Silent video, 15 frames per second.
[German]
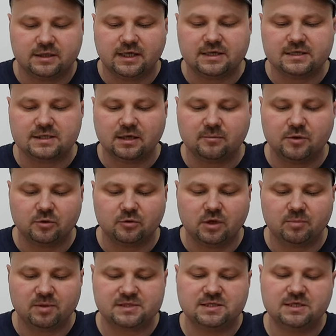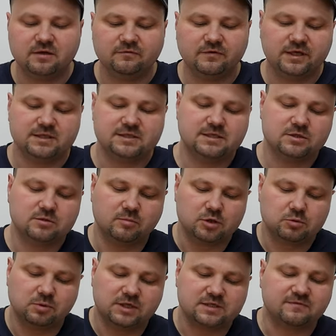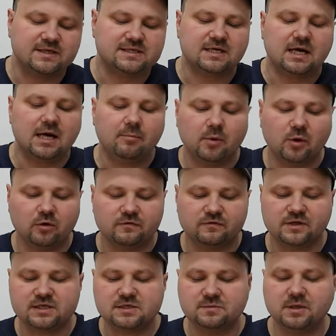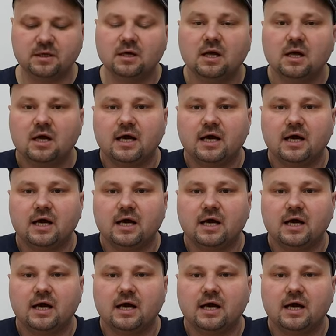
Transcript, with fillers: Denn es kann mitunter passieren, wenn jetzt hier zum Beispiel das Wasser abläuft, dass wir